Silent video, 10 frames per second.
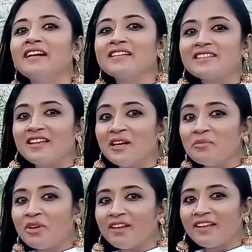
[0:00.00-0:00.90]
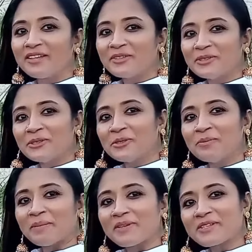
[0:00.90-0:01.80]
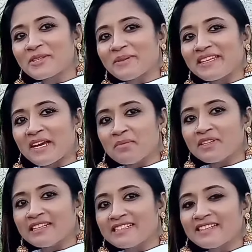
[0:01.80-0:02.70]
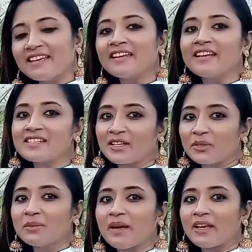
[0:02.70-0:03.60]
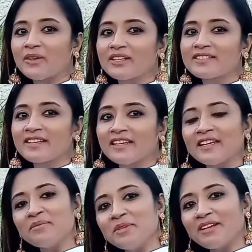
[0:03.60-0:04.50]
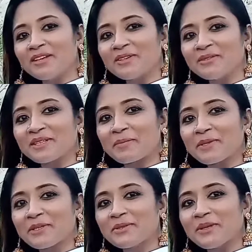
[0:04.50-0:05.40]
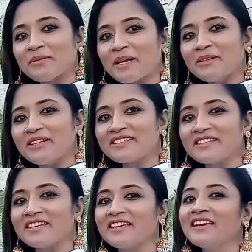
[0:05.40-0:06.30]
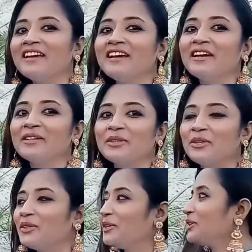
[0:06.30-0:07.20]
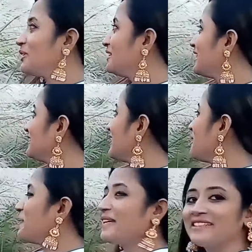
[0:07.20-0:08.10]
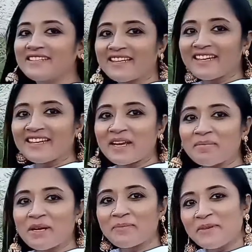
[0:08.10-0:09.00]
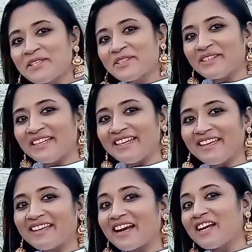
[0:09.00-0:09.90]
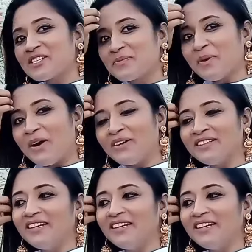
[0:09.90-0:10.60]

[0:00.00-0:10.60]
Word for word: আসসালামু আলাইকুম আপনারা সবাই কেমন আছেন আশা করি ভালো আছেন আমি আল্লাহ রহমত আপনাদের দোয়ায় ভালো আছি তো দেখতেই পাচ্ছেন আমার পিছনে কাশবন